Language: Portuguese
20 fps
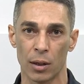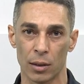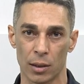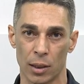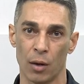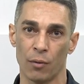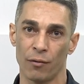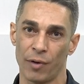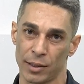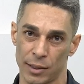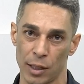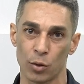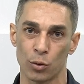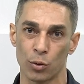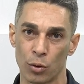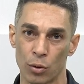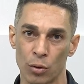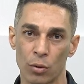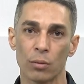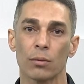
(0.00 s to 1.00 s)
Então vai ser
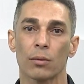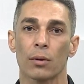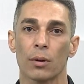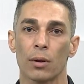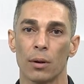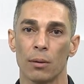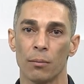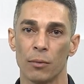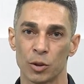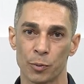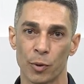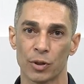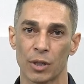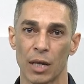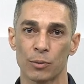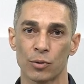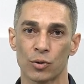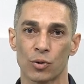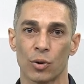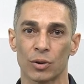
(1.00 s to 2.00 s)
duro, mas
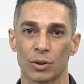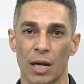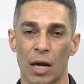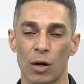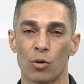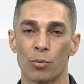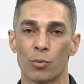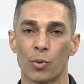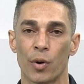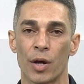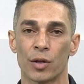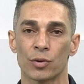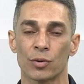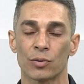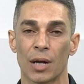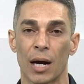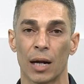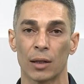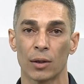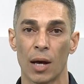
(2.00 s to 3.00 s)
podemos contar com um bom
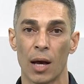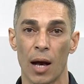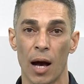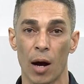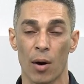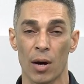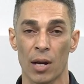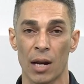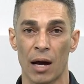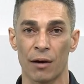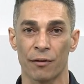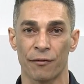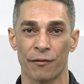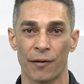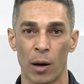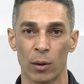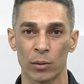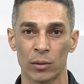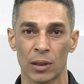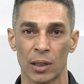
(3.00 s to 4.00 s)
resultado. Agora, a
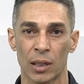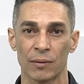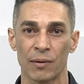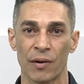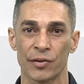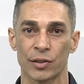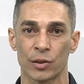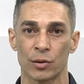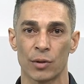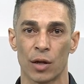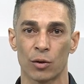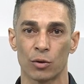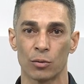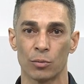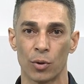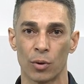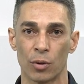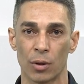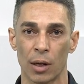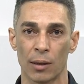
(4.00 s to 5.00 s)
falta que vai fazer o Renato
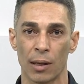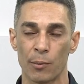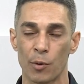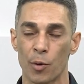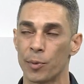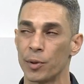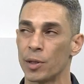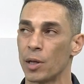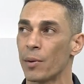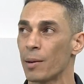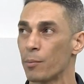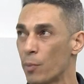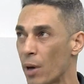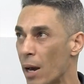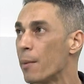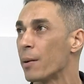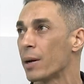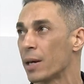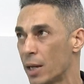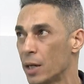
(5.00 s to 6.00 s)
Moura, na minha opinião, é,
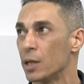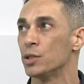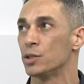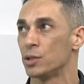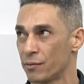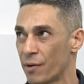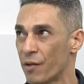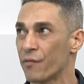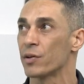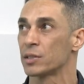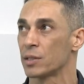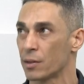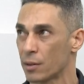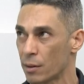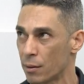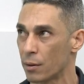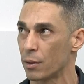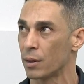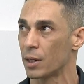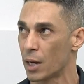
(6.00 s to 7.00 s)
é grande. Vai fazer
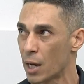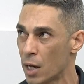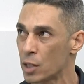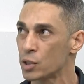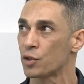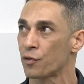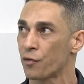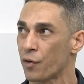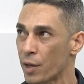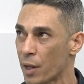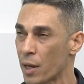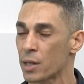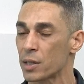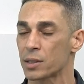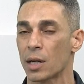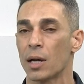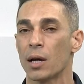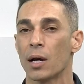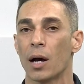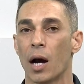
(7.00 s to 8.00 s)
grande
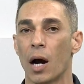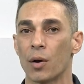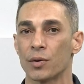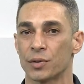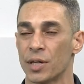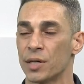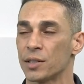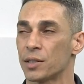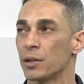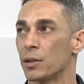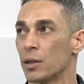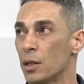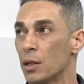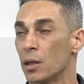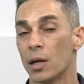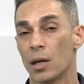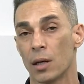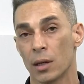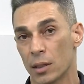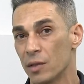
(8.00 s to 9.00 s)
diferença a ausência dele,
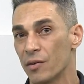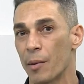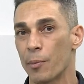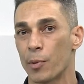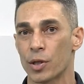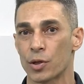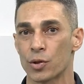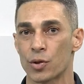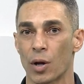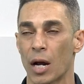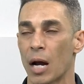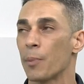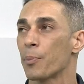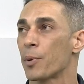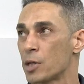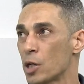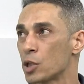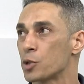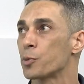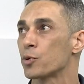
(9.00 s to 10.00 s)
que não vai poder jogar
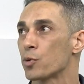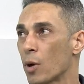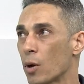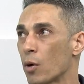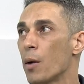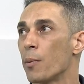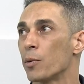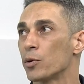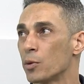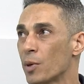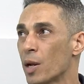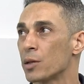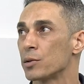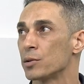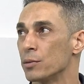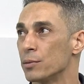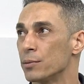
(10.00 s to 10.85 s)
porque já disputou a Copa do Brasil.